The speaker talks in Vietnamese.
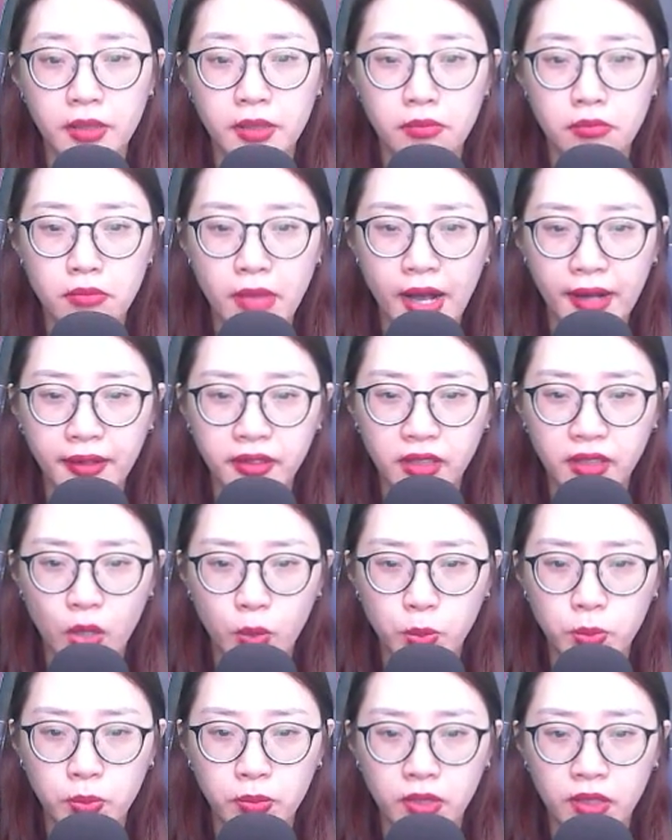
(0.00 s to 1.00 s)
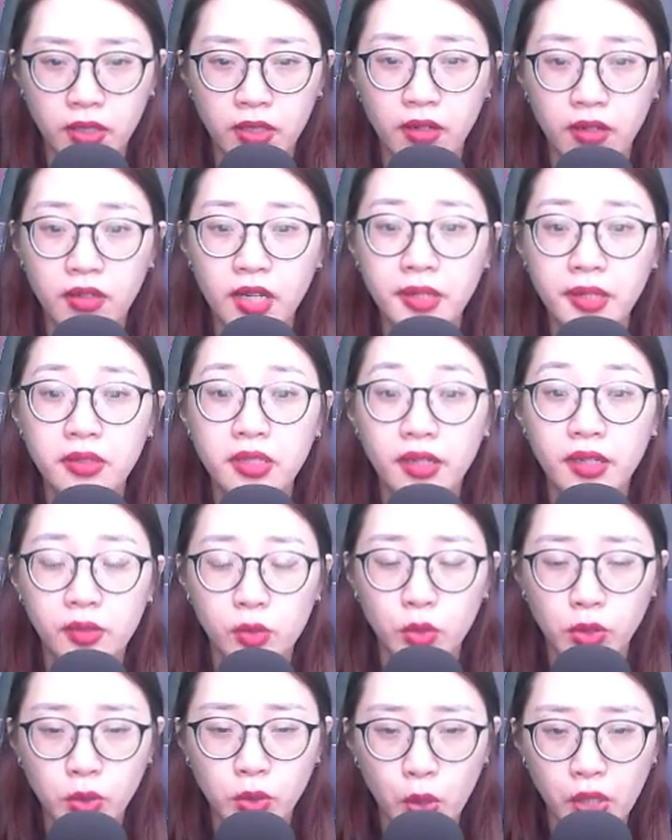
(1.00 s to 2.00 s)
Bằng không Linh lực
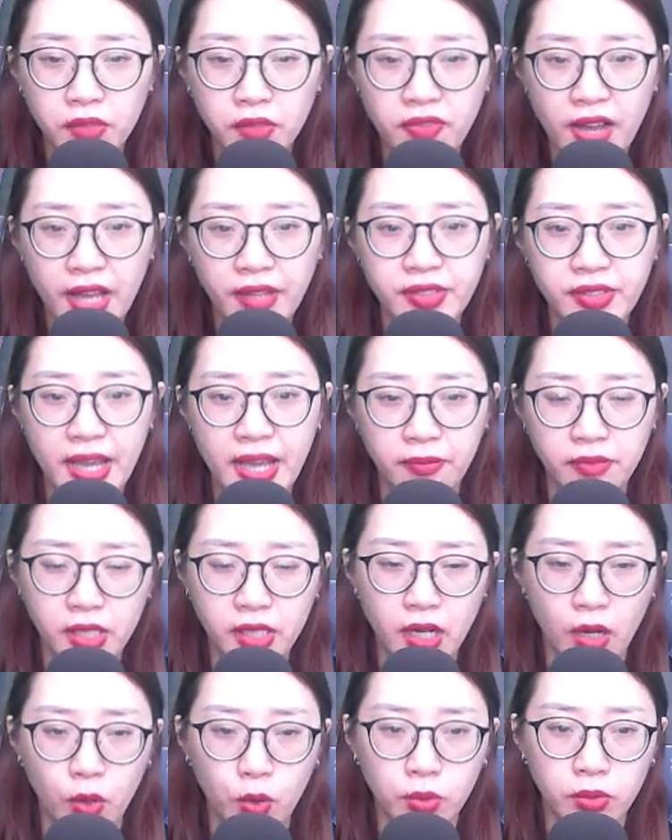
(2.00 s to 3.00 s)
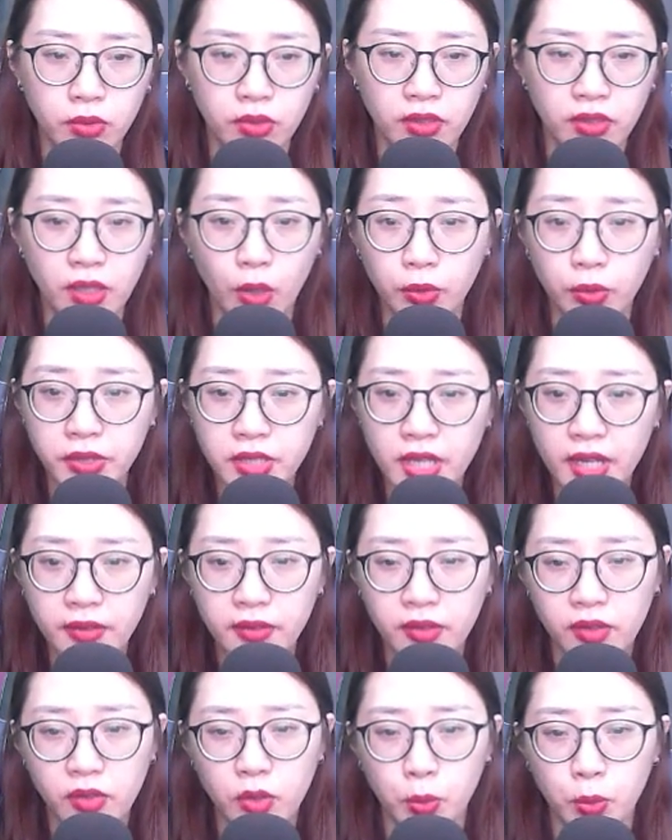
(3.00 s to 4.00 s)
của tôi va chạm với cậu Cậu
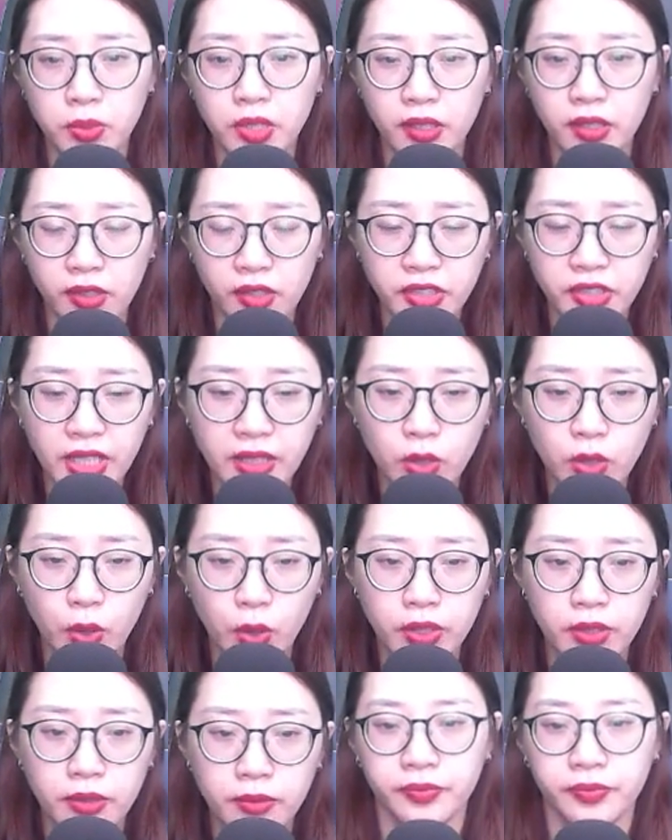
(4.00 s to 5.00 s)
chết cũng đừng có trách tôi